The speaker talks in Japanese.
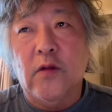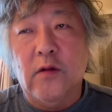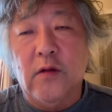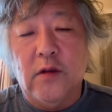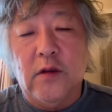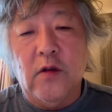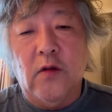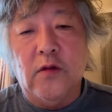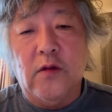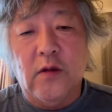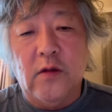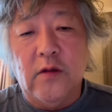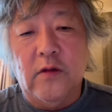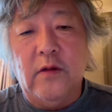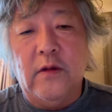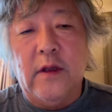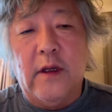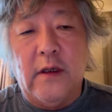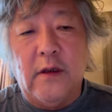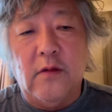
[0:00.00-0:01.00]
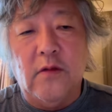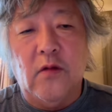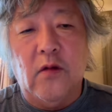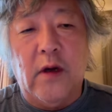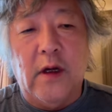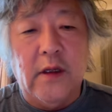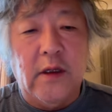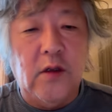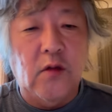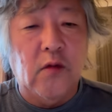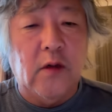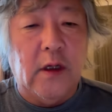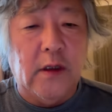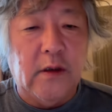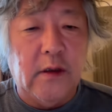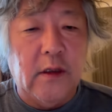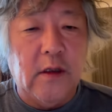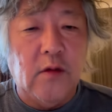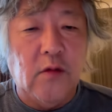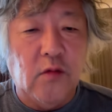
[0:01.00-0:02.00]
口をつぐんでいるのがいいのかっ
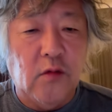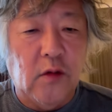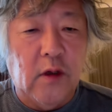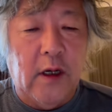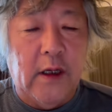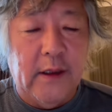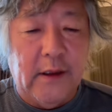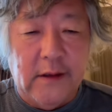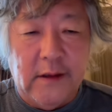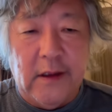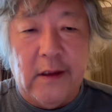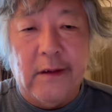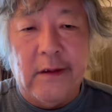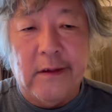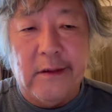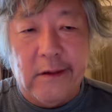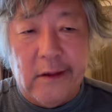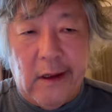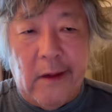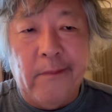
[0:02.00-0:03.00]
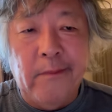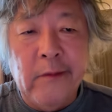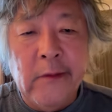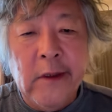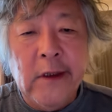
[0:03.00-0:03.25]
ていう話なんですが